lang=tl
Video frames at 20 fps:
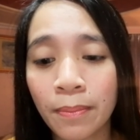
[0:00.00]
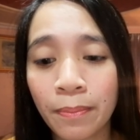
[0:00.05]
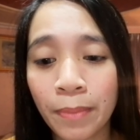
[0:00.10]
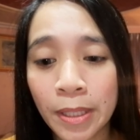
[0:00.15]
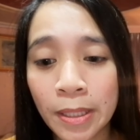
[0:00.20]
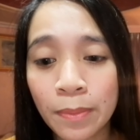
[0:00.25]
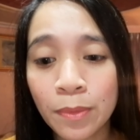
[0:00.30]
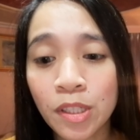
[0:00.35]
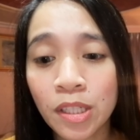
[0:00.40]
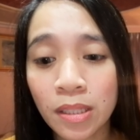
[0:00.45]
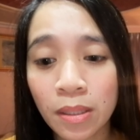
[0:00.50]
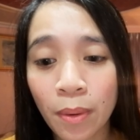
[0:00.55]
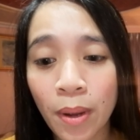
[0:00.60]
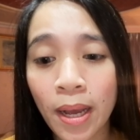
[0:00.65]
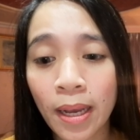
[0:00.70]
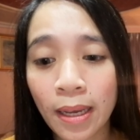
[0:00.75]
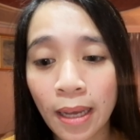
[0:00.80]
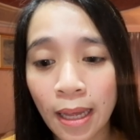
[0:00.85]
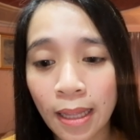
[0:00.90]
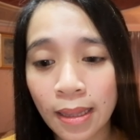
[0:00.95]
Pwede mo siya
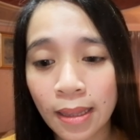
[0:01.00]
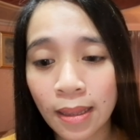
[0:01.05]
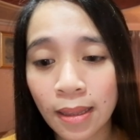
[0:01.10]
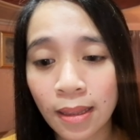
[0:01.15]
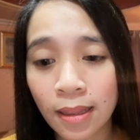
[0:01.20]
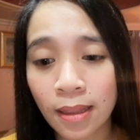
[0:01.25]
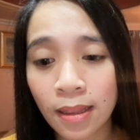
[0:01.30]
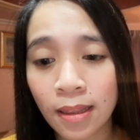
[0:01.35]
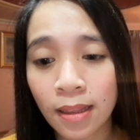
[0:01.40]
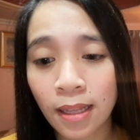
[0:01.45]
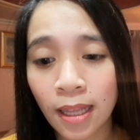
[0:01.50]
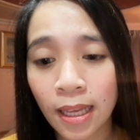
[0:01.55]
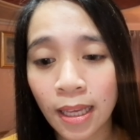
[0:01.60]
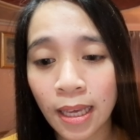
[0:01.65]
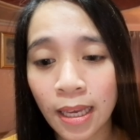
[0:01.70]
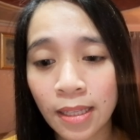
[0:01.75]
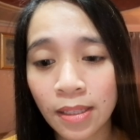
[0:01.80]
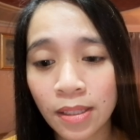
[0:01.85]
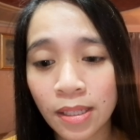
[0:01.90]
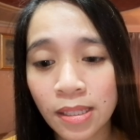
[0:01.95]
tawagan.
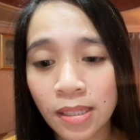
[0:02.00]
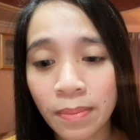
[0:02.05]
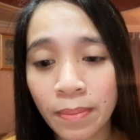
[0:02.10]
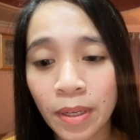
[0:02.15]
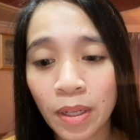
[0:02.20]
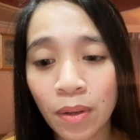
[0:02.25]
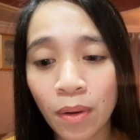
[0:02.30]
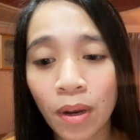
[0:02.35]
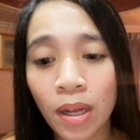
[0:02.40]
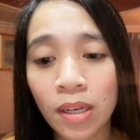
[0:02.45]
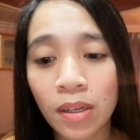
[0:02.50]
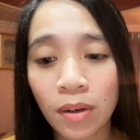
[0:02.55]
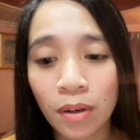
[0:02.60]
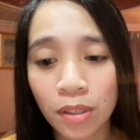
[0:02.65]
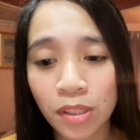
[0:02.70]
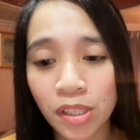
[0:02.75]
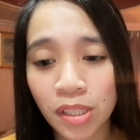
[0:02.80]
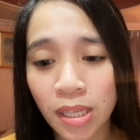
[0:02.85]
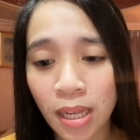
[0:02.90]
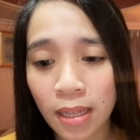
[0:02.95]
Ayan. Kasi may local
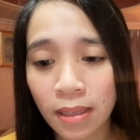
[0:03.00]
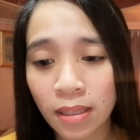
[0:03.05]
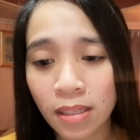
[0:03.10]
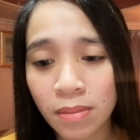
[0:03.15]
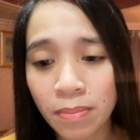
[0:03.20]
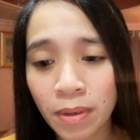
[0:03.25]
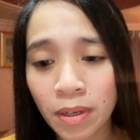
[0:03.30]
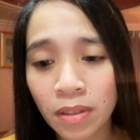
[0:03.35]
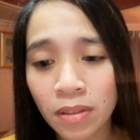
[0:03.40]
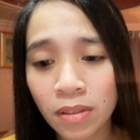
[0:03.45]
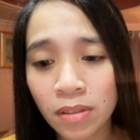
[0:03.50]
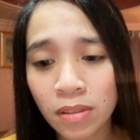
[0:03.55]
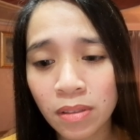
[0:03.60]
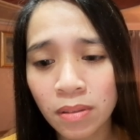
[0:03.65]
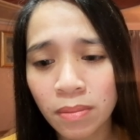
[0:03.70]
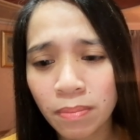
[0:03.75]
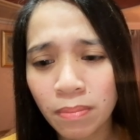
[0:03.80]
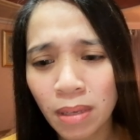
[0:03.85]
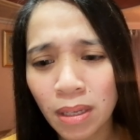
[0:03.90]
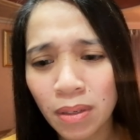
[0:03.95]
call siya. Tapos, meron, din,
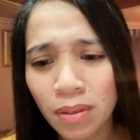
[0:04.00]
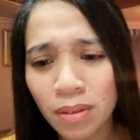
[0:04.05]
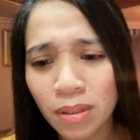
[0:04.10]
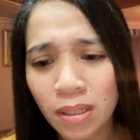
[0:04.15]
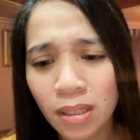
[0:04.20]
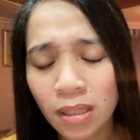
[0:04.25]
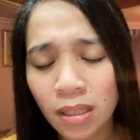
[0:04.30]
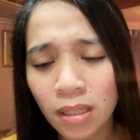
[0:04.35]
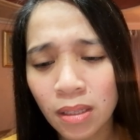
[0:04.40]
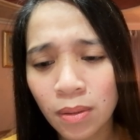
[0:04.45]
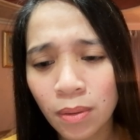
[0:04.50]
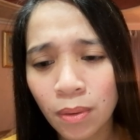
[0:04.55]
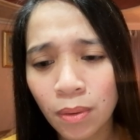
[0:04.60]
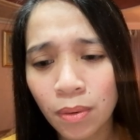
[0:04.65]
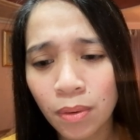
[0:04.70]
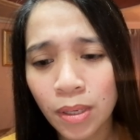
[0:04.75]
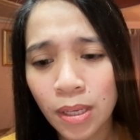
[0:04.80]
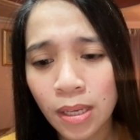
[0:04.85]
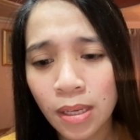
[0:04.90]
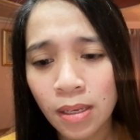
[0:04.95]
meron din
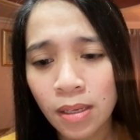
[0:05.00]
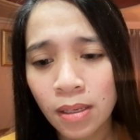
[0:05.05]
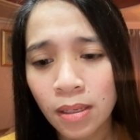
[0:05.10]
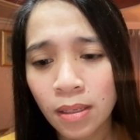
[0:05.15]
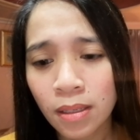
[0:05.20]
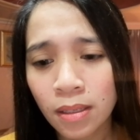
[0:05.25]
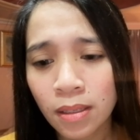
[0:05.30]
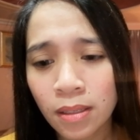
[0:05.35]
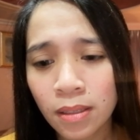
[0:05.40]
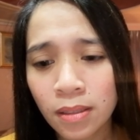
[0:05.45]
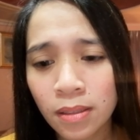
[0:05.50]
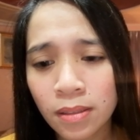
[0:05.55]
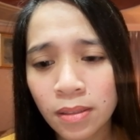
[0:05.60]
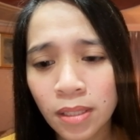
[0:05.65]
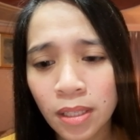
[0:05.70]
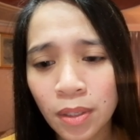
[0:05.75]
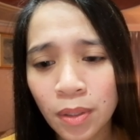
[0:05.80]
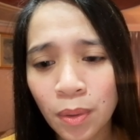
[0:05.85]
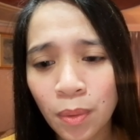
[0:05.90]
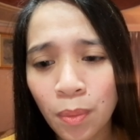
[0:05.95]
itong
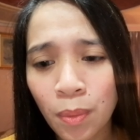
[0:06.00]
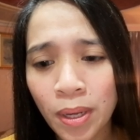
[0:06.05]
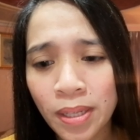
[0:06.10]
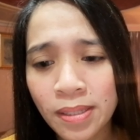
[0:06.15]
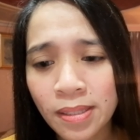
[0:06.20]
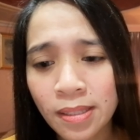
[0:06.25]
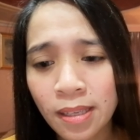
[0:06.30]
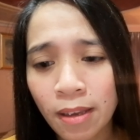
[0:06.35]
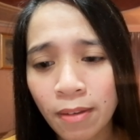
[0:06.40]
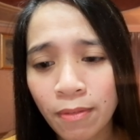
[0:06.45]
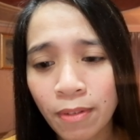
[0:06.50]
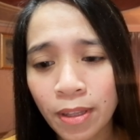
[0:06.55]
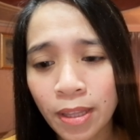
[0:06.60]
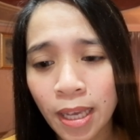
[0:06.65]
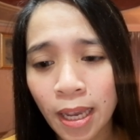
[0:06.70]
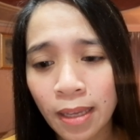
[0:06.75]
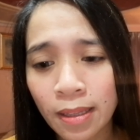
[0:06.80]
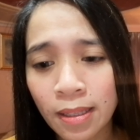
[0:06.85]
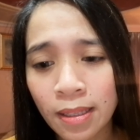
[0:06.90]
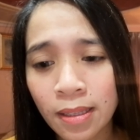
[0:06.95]
017
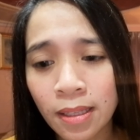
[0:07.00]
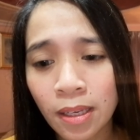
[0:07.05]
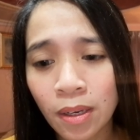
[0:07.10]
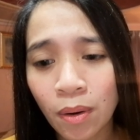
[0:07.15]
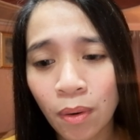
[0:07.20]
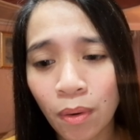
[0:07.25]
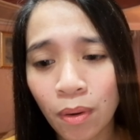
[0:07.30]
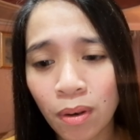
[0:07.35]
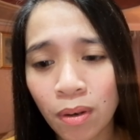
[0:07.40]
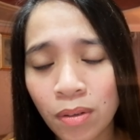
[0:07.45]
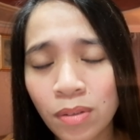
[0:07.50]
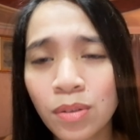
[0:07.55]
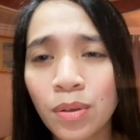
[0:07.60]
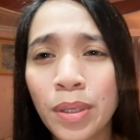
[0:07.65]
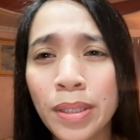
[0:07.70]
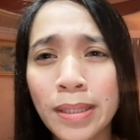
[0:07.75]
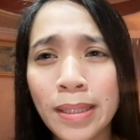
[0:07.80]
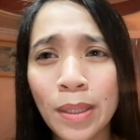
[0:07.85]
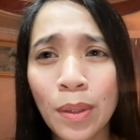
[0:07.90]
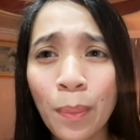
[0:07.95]
IDD call. So,
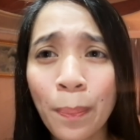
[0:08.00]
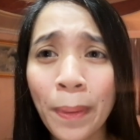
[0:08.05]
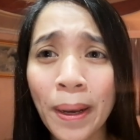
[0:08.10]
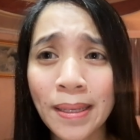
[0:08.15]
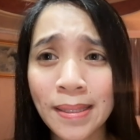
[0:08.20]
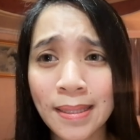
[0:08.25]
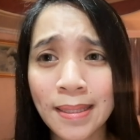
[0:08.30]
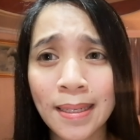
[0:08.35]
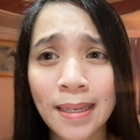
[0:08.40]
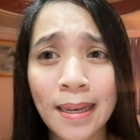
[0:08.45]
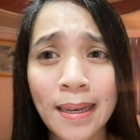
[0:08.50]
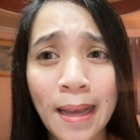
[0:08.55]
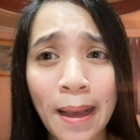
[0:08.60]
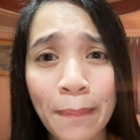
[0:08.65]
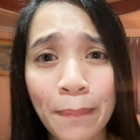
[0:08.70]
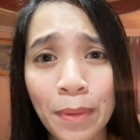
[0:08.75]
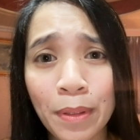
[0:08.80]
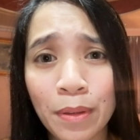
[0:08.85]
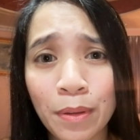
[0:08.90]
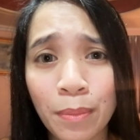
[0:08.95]
hindi ko pa kasi
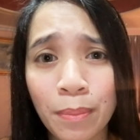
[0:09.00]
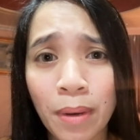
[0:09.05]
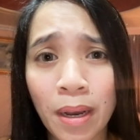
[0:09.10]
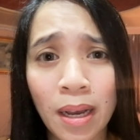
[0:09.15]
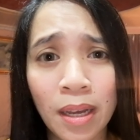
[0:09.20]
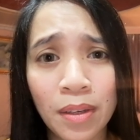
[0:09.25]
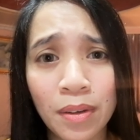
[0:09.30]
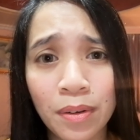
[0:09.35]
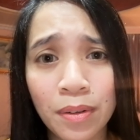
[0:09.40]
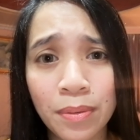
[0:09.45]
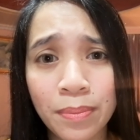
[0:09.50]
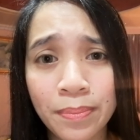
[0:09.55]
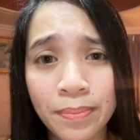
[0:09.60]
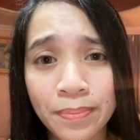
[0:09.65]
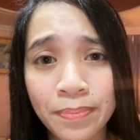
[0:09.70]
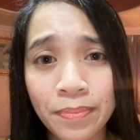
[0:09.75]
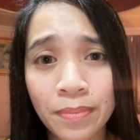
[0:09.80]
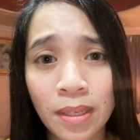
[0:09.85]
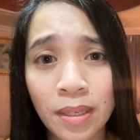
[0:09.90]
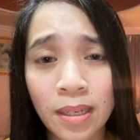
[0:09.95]
nagagamit yung mga yon
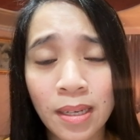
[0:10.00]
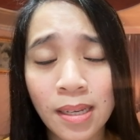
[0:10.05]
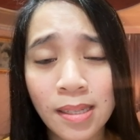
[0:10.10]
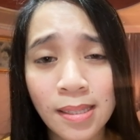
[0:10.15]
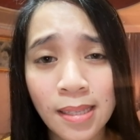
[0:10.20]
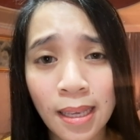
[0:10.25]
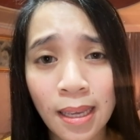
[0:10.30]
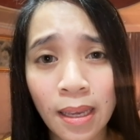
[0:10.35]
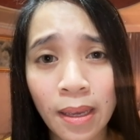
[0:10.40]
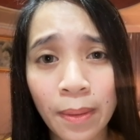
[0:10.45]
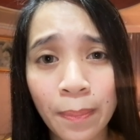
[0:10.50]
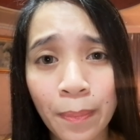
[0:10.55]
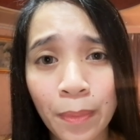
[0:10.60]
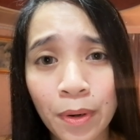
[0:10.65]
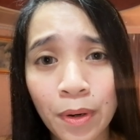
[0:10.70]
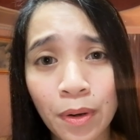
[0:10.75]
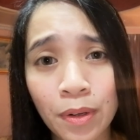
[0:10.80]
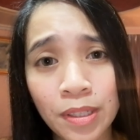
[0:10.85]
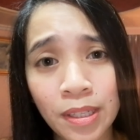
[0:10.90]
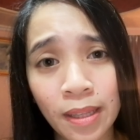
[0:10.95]
Kasi,
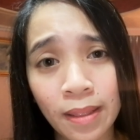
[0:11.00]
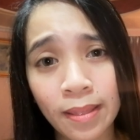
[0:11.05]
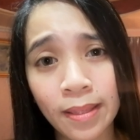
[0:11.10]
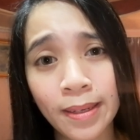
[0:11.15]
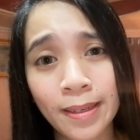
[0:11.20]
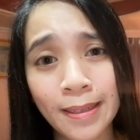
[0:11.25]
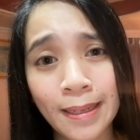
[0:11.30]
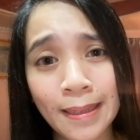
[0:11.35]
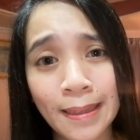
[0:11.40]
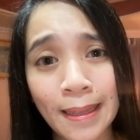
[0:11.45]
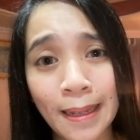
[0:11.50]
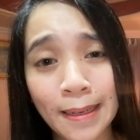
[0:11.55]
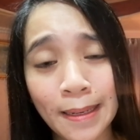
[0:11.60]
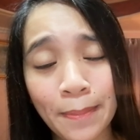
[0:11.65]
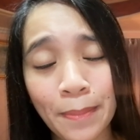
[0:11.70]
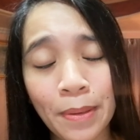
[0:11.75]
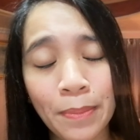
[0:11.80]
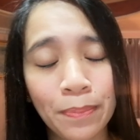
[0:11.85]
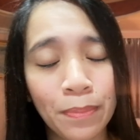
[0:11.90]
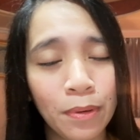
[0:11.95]
more on internet lang
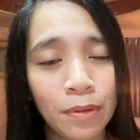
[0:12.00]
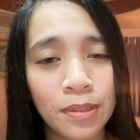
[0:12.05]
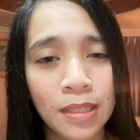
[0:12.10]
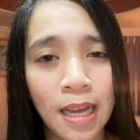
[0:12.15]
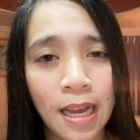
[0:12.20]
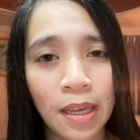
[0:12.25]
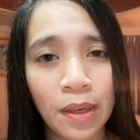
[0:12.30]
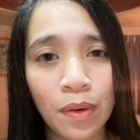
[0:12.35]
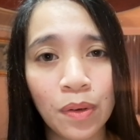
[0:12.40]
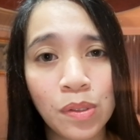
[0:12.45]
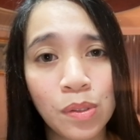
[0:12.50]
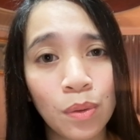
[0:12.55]
naman po tayo.